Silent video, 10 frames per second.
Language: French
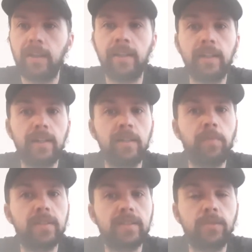Et là, il
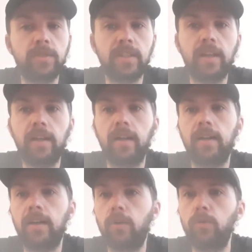passe de ça
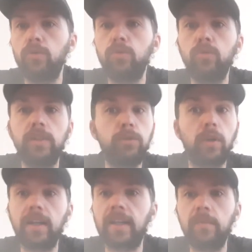à un rôle où il
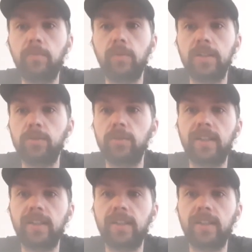doit créer pour les autres